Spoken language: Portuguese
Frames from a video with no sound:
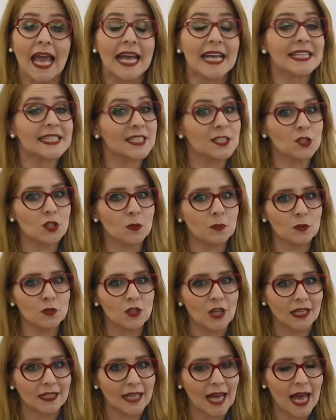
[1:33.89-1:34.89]
Esse tipo
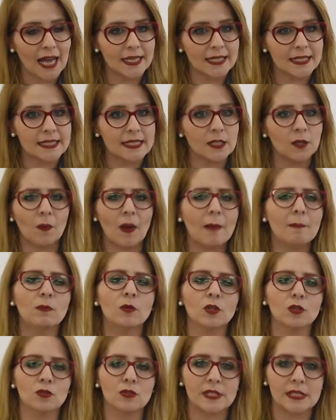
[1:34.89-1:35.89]
de análise não é
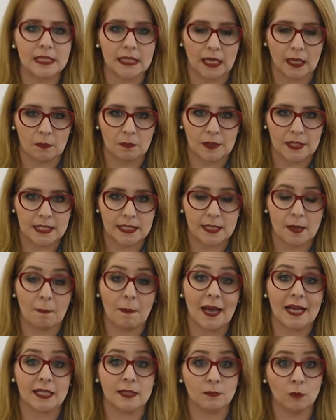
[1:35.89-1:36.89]
muito simples,
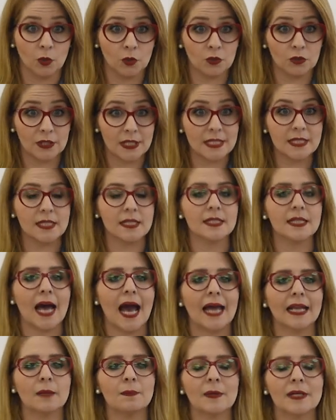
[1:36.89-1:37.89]
mas muito
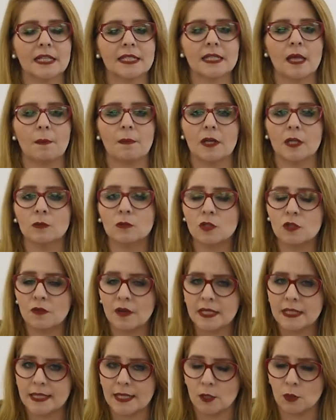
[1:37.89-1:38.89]
necessária para sabermos
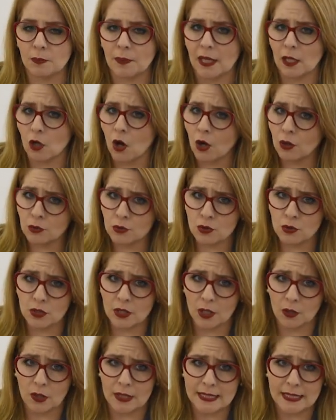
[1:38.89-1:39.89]
fazer o melhor uso
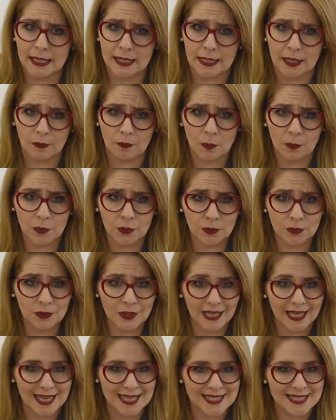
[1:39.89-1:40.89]
da nossa língua
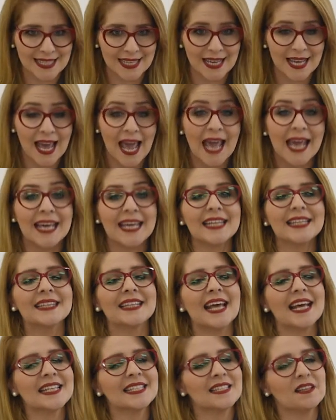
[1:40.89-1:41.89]
portuguesa e
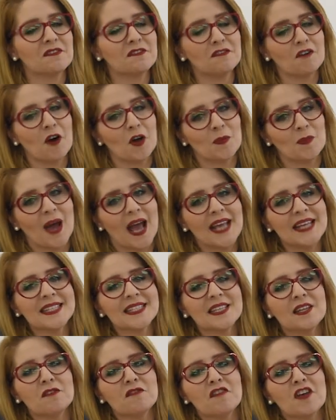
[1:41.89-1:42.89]
dessa forma
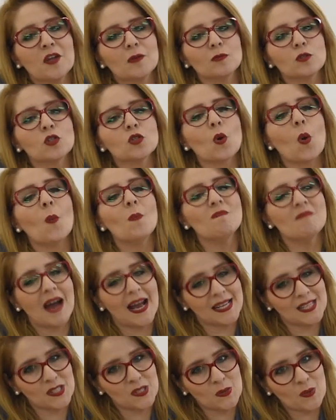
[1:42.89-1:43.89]
escrevermos com
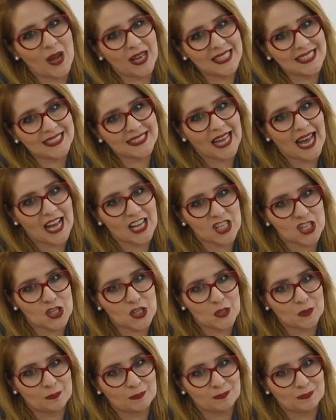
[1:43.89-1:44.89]
mais
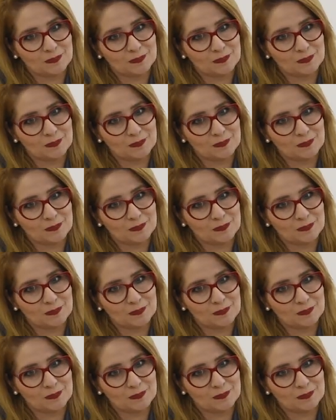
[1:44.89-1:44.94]
qualidade.